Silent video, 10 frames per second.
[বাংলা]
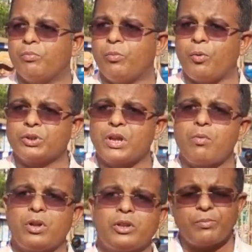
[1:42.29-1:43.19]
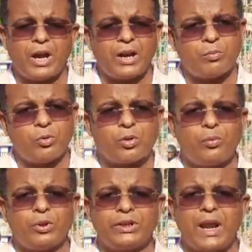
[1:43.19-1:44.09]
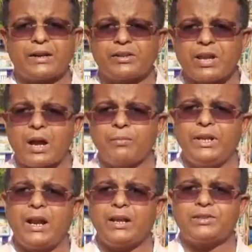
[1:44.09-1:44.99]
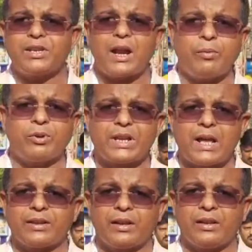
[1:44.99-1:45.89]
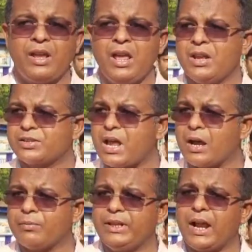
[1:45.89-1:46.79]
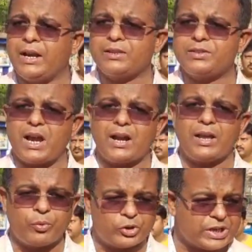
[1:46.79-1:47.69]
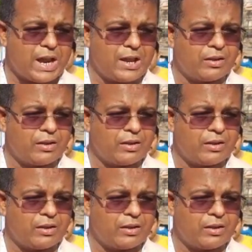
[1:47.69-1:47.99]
মমতা বন্দ্যোপাধ্যায়ের মুখ্যমন্ত্রী একটা সাংবিধানিক চেয়ারে বসে আছেন সাংবিধানিক চেয়ারে বসে